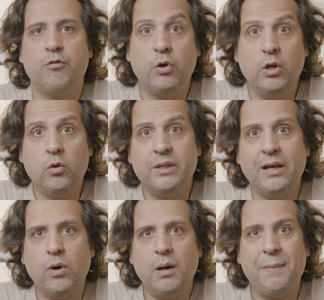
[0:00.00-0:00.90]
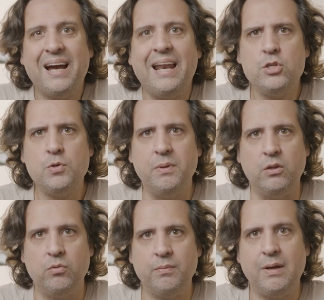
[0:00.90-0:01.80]
Foi quando eu encontrei com a Margarete
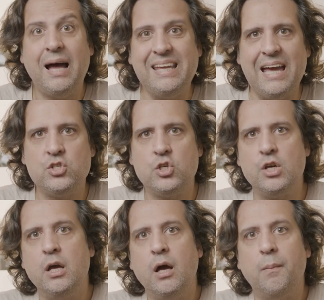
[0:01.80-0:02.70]
Brito, a Getty,